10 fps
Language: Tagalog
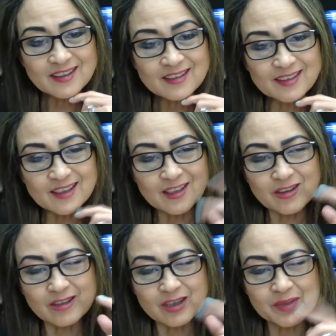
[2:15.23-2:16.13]
Tingin
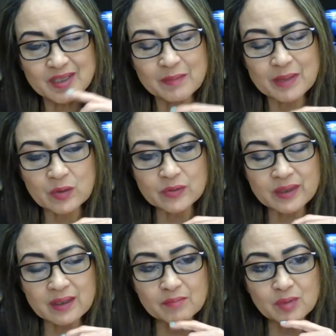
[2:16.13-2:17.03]
ko naman eh, may
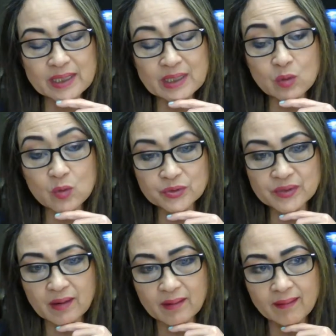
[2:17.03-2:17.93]
kunting bulinaw
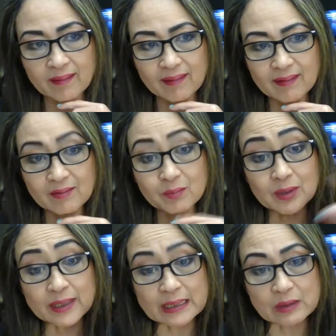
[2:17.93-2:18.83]
utak ka eh.
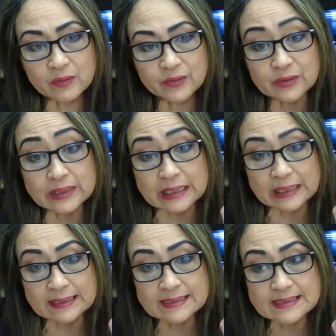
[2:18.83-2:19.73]
Bulinaw, yung
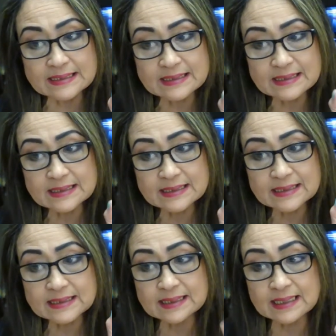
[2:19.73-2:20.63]
dilis.
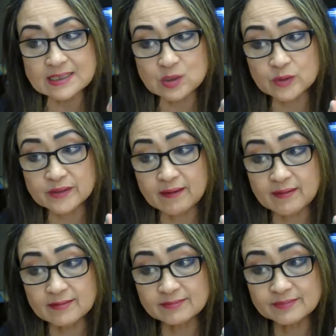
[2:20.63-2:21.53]
Dilis utak.